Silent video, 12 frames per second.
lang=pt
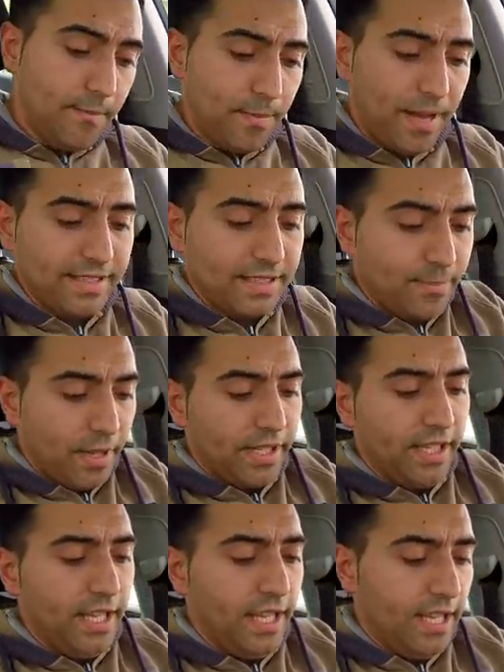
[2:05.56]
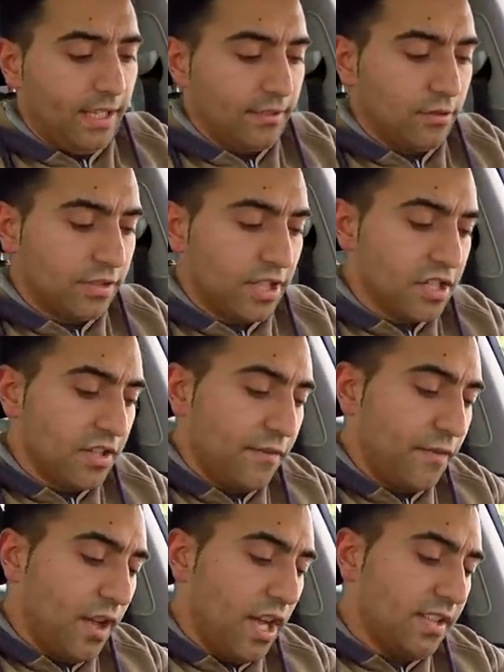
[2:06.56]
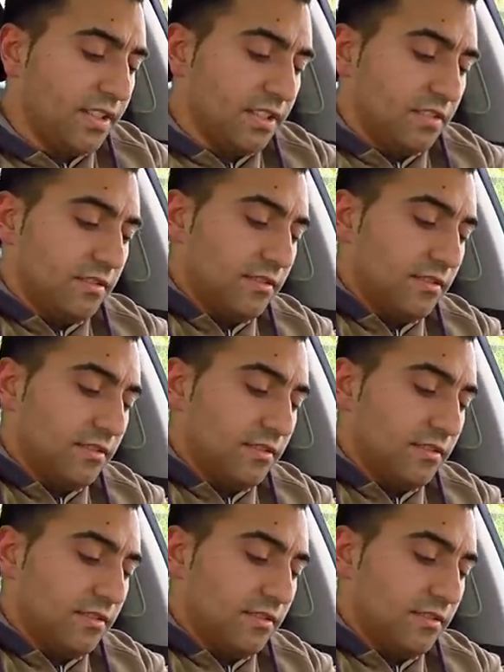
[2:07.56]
passa para aqui, não seja difícil,